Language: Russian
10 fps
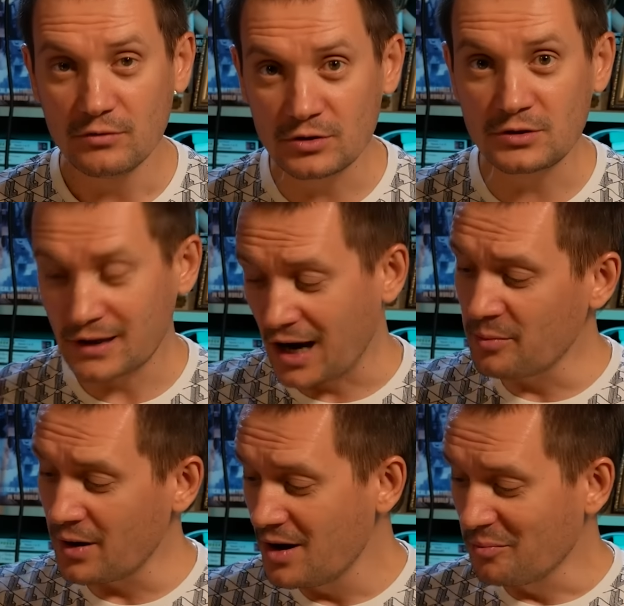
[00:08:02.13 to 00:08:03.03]
Вот ты
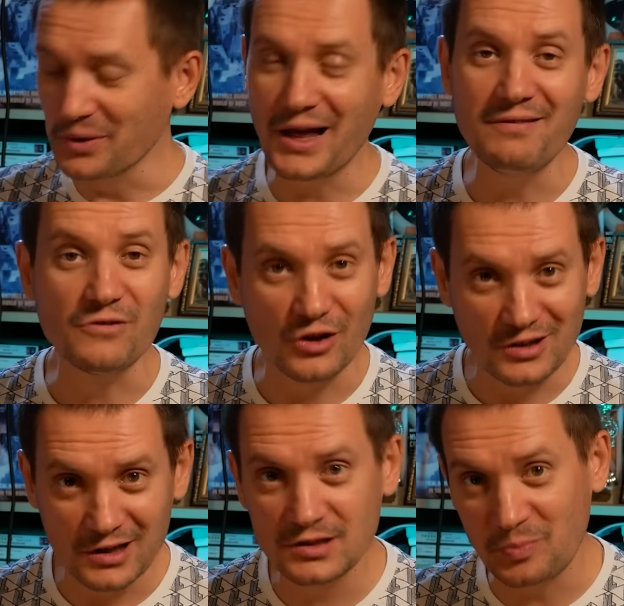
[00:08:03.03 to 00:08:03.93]
как бы половину
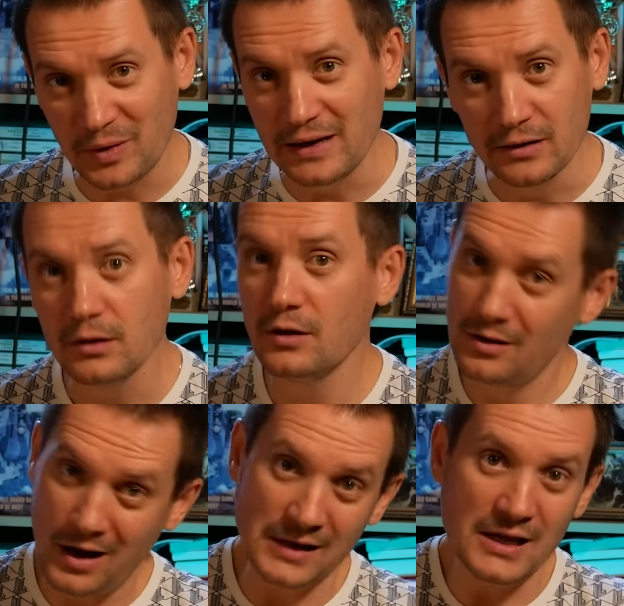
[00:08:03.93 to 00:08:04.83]
отряда спилил,
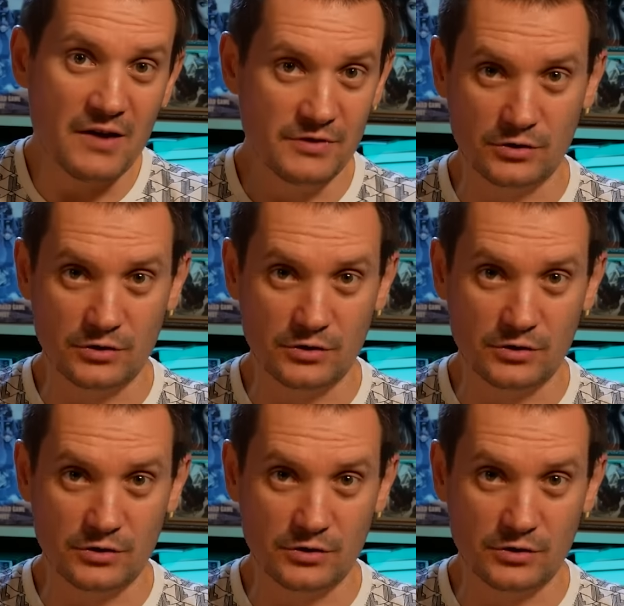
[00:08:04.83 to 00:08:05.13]
она